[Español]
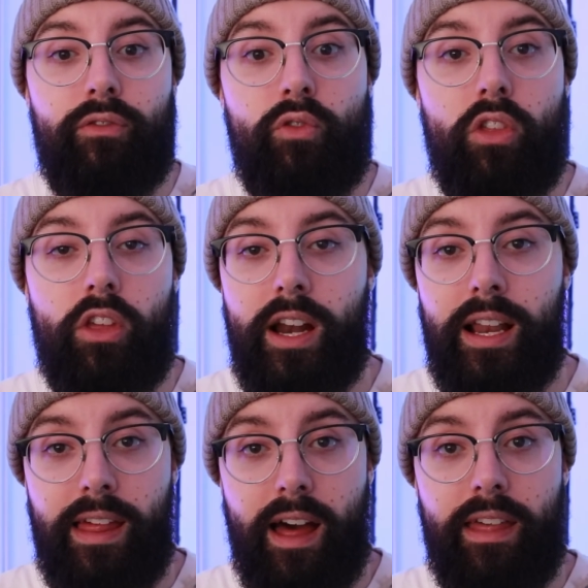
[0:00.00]

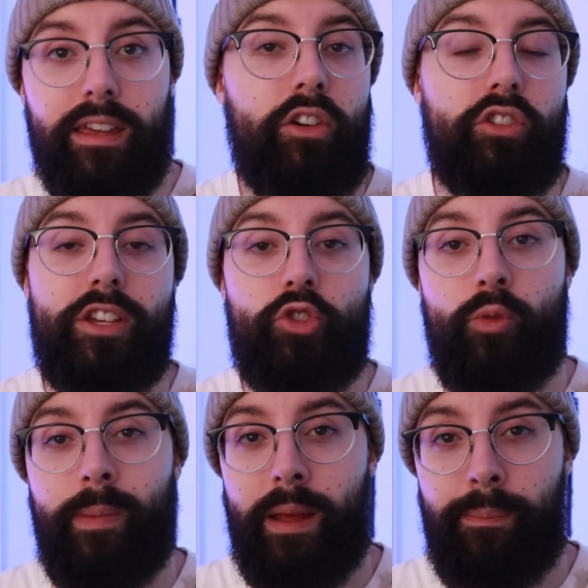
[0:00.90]
funcionalidades y cosas
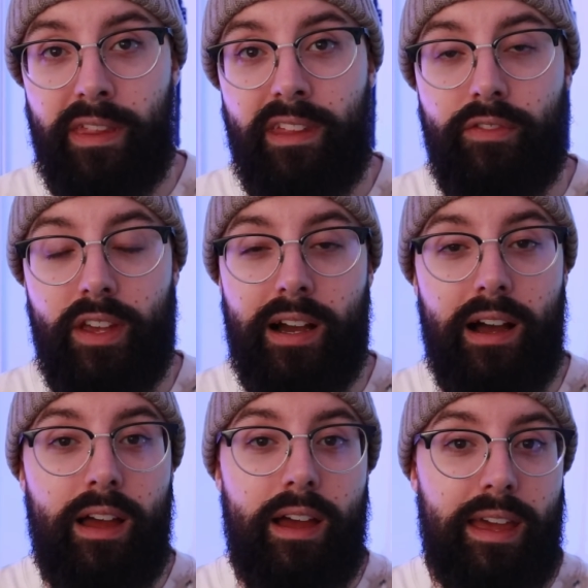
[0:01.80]
súper
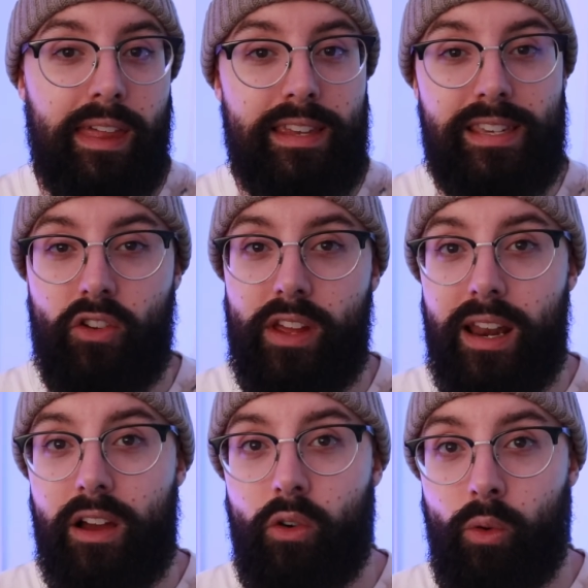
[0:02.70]
específicas que
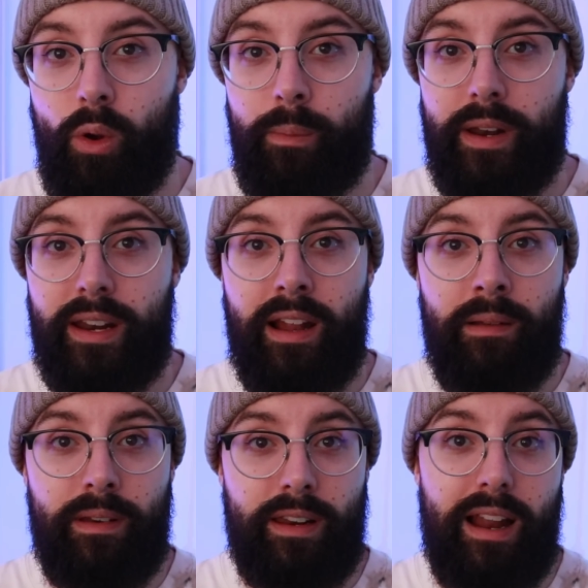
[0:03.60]
desarrollarlas con
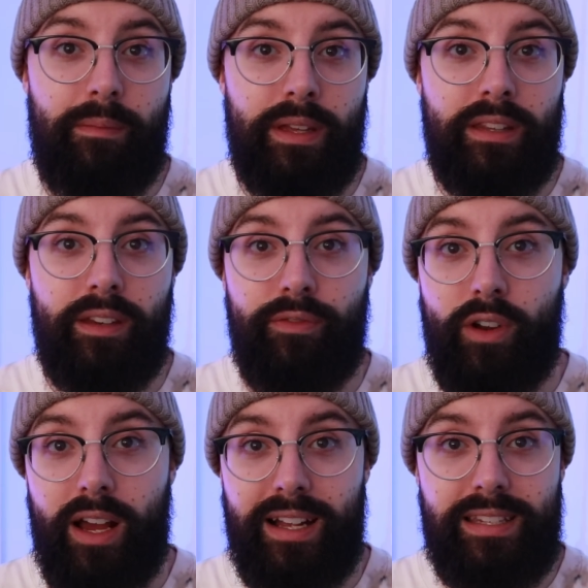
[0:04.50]
WordPress realmente
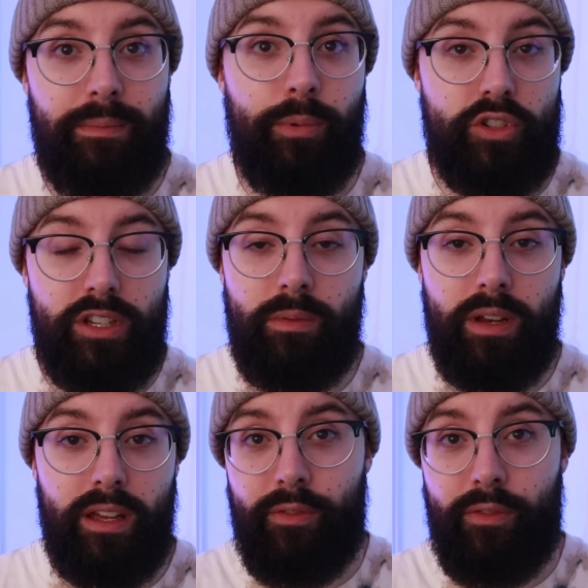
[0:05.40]
fuera casi imposible.